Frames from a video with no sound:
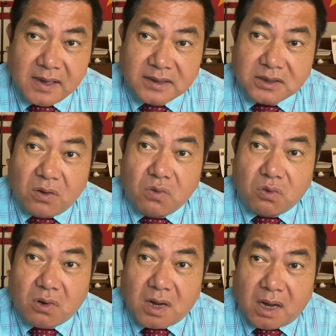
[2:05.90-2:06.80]
sau
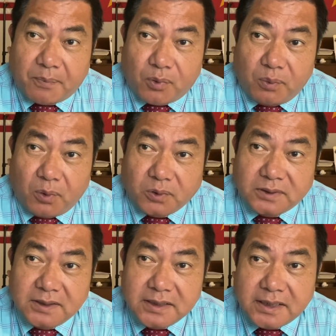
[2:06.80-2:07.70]
cuộc họp của Bộ
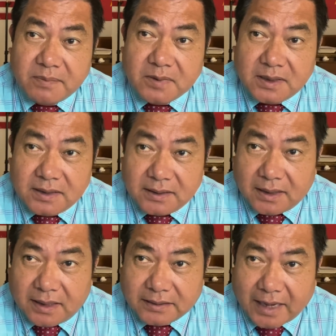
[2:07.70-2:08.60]
Tứ Kim Cương
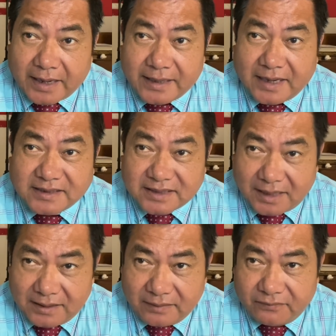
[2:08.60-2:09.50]
ở tại Nhà
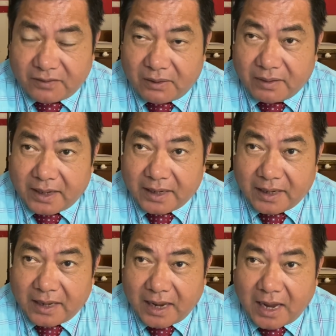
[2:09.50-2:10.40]
Trắng vào
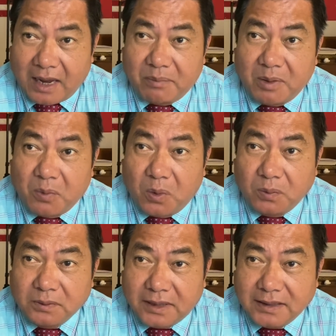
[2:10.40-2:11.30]
ngày
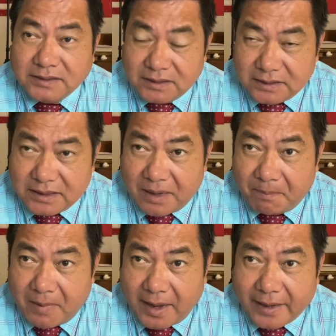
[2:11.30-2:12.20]
24 tháng 9
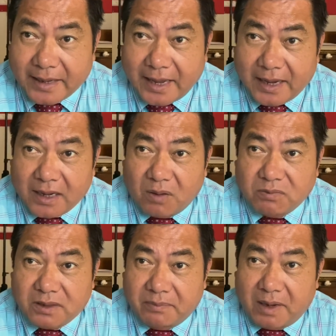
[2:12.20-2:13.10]
năm
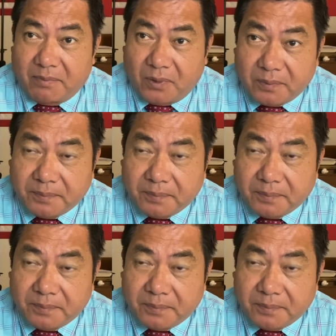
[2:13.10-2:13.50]
2021